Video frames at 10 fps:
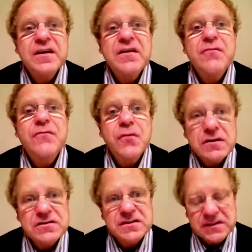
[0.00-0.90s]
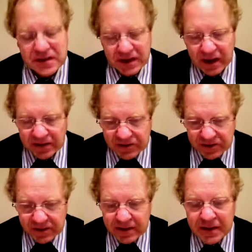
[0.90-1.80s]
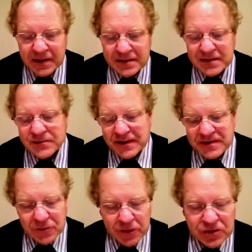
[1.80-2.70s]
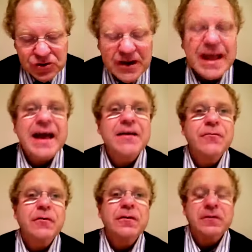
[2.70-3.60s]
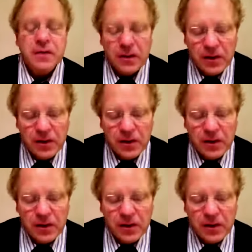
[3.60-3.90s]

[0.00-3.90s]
Diversity Culture, das war das neue Schlagwort